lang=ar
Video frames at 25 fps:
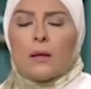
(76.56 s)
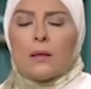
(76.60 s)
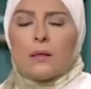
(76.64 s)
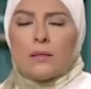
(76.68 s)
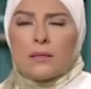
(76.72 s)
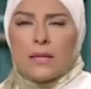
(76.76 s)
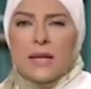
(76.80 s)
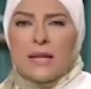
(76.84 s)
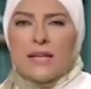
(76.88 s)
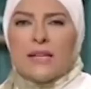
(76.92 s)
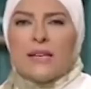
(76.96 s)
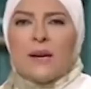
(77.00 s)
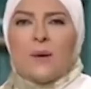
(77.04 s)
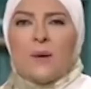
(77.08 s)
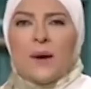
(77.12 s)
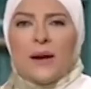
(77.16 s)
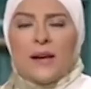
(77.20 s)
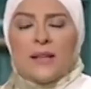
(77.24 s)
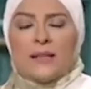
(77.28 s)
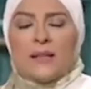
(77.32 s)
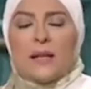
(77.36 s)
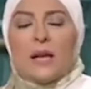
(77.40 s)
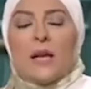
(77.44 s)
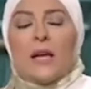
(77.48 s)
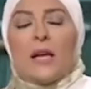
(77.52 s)
طيب ثانية
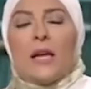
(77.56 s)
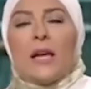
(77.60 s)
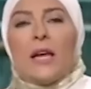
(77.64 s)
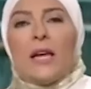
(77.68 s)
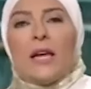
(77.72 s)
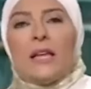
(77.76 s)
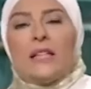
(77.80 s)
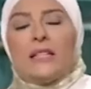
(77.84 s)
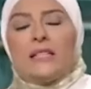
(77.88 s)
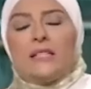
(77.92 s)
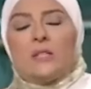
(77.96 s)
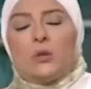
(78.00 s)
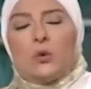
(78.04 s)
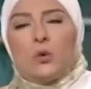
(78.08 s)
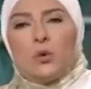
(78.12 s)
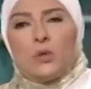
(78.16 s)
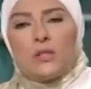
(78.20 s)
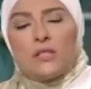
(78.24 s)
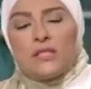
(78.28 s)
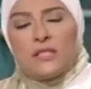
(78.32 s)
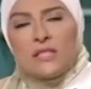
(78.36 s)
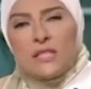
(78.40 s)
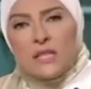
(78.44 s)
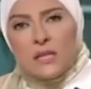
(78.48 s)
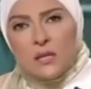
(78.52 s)
واحدة انت
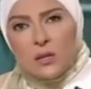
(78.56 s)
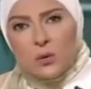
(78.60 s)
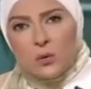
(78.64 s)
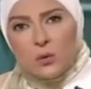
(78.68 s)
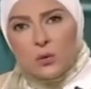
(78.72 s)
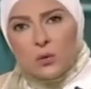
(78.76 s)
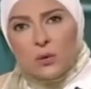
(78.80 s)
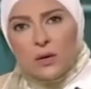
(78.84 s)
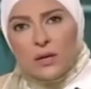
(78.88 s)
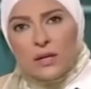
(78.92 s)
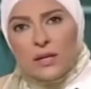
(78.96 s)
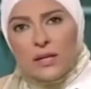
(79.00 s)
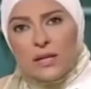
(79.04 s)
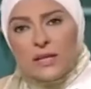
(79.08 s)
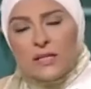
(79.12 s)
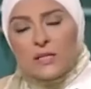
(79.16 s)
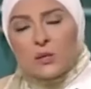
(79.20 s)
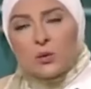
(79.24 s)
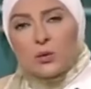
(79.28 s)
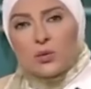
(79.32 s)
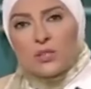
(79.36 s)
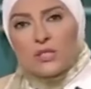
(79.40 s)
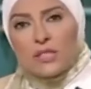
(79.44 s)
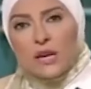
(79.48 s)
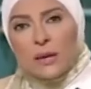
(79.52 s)
قلتي له ان انت
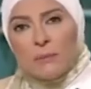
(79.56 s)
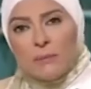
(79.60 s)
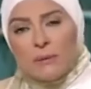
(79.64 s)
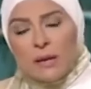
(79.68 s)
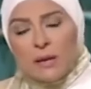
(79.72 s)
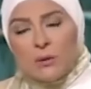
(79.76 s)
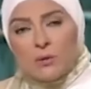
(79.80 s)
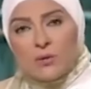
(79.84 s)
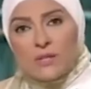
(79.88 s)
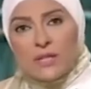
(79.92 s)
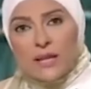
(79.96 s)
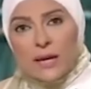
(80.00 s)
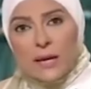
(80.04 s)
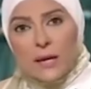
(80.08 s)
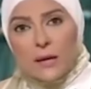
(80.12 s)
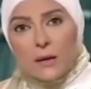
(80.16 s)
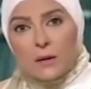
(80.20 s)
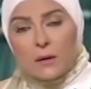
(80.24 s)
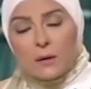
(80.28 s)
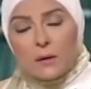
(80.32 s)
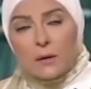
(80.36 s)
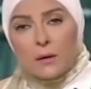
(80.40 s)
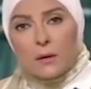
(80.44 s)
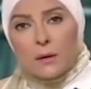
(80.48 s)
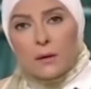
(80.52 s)
كنت عامله له
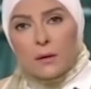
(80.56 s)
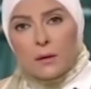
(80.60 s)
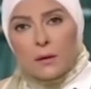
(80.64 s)
سحر؟ لا